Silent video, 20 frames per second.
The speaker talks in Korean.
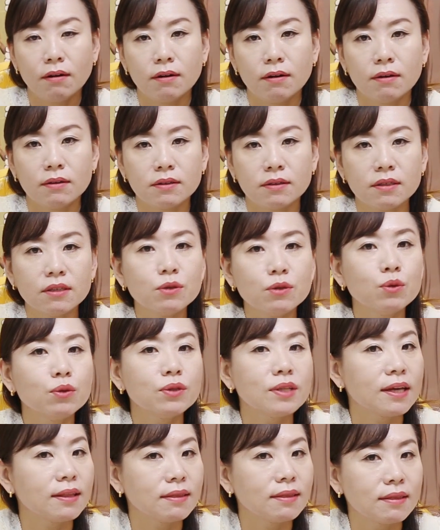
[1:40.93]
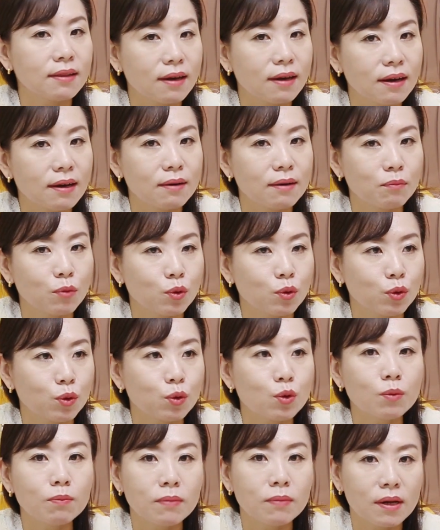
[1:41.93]
어, 이혼한다 뭐
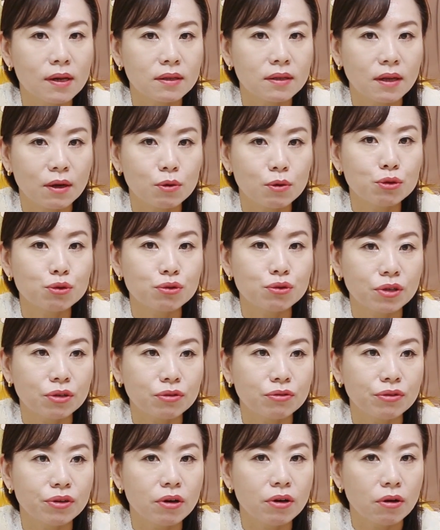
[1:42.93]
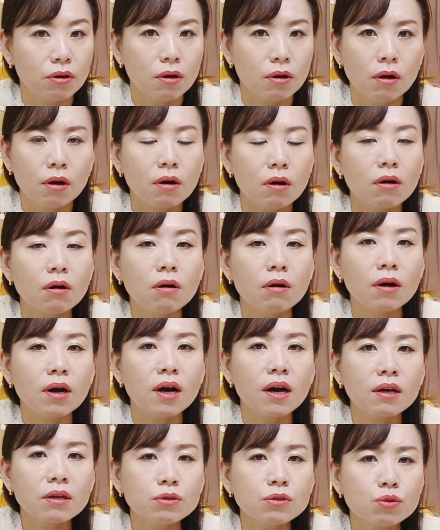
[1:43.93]
이런 말 나올 수 있고요.
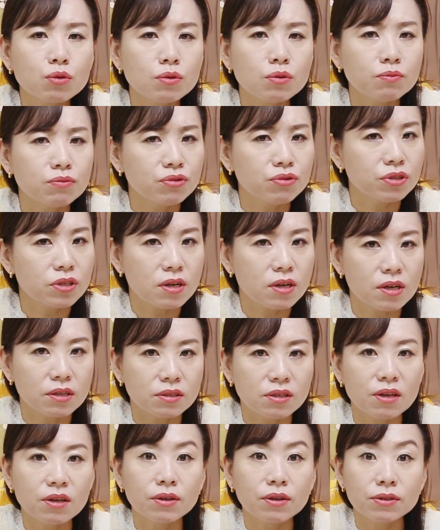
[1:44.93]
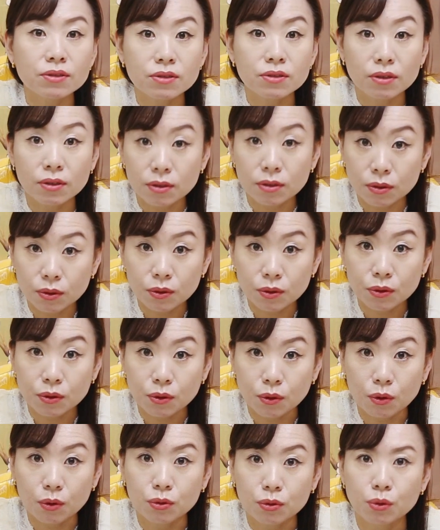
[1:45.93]
건강에 조금 문제가 생겼어요.
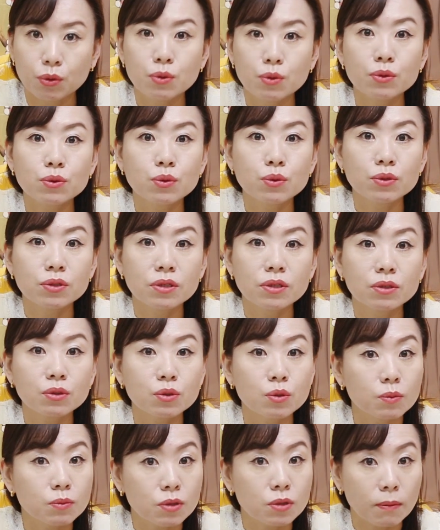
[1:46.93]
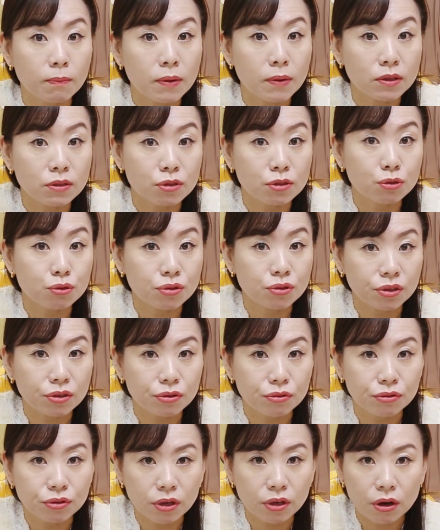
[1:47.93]
어, 이런 소식 좀 접하실 수
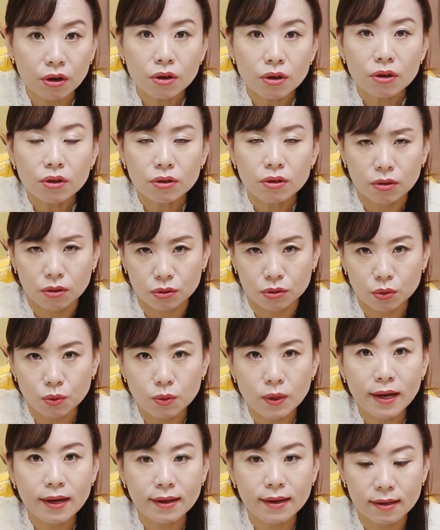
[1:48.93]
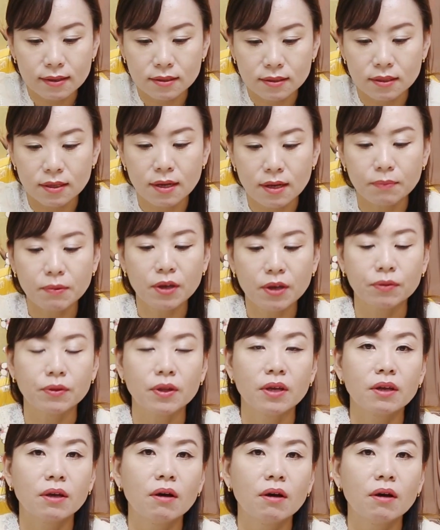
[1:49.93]
있고요. 어, 또 한 가지라면